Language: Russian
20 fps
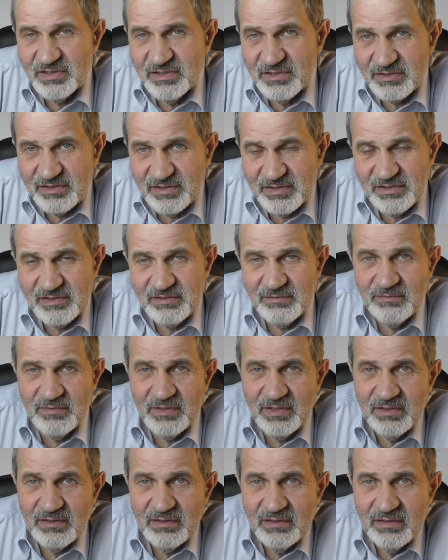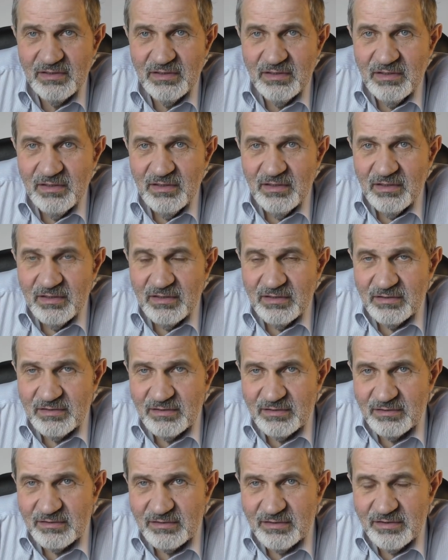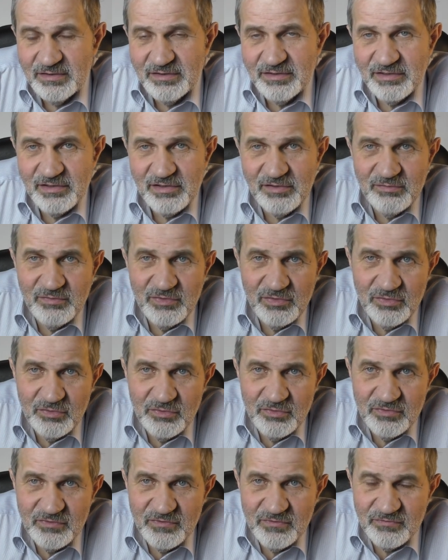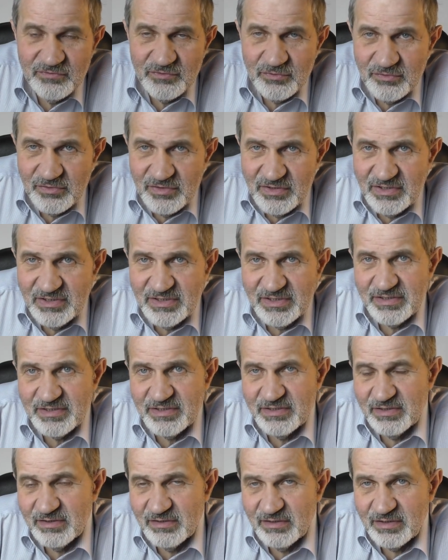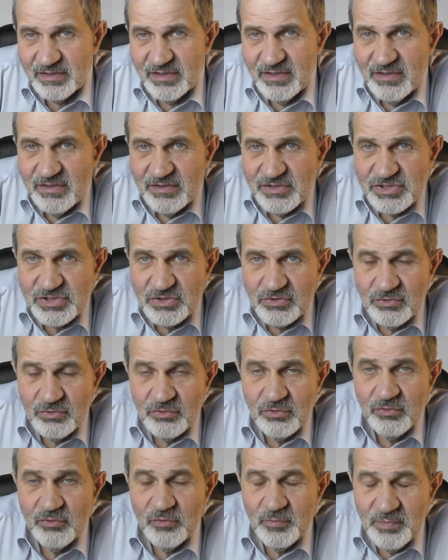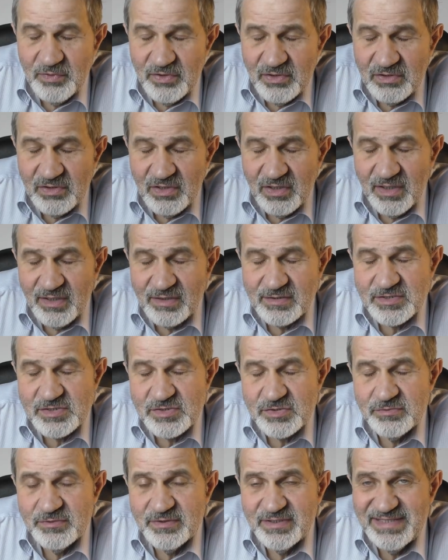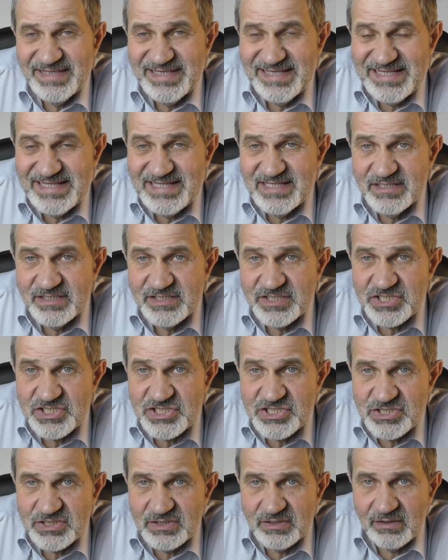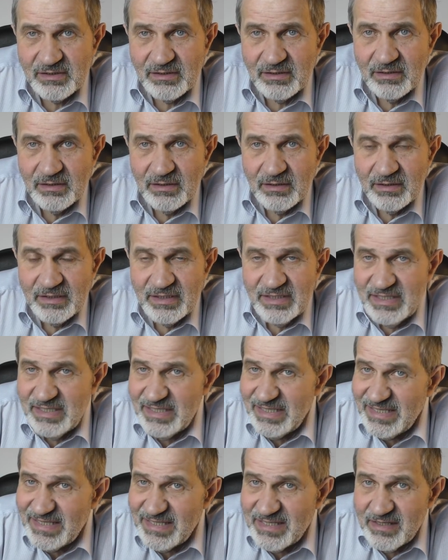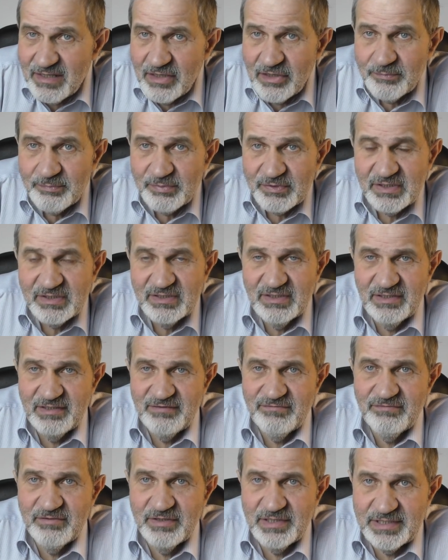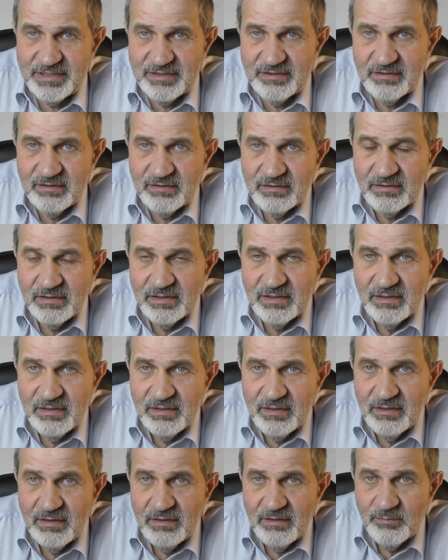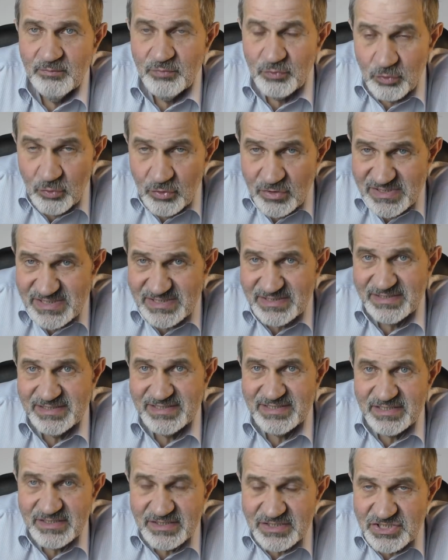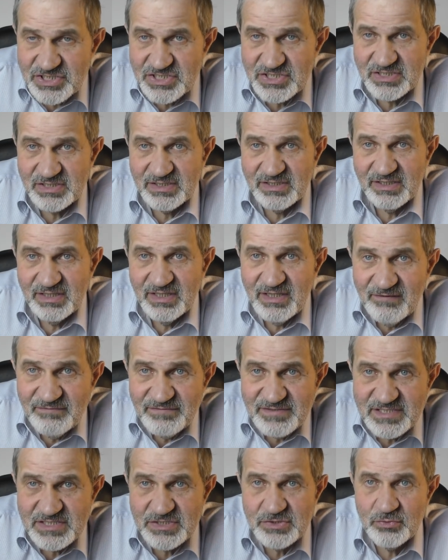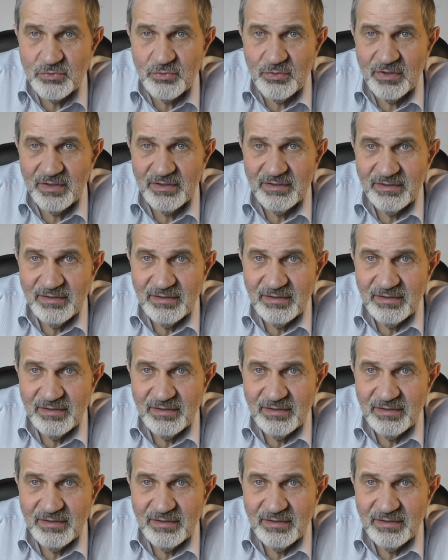Грехема, как рекомендуют в других книгах, что купил акцию и держи, и не продавай. Просто держи, и все.